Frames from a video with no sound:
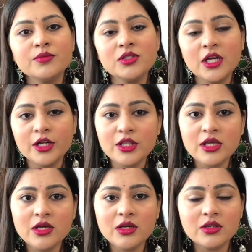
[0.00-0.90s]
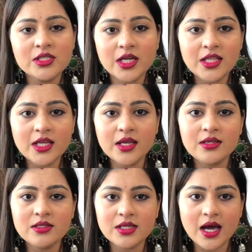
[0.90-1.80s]
सर्दी सर्दी के
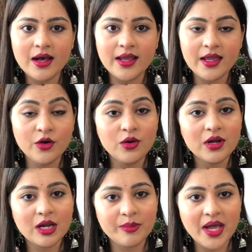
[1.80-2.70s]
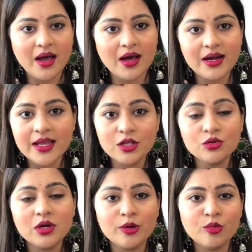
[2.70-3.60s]
दिन जा रहे हैं और गर्मियां आ रही है
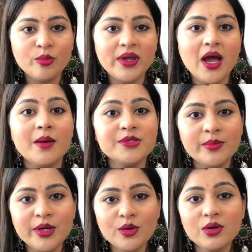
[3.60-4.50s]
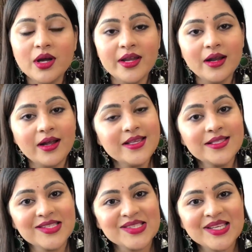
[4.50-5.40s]
तो गर्मियों में आप सभी लोग कहीं ना कहीं
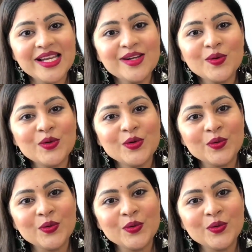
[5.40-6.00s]
सनस्क्रीन को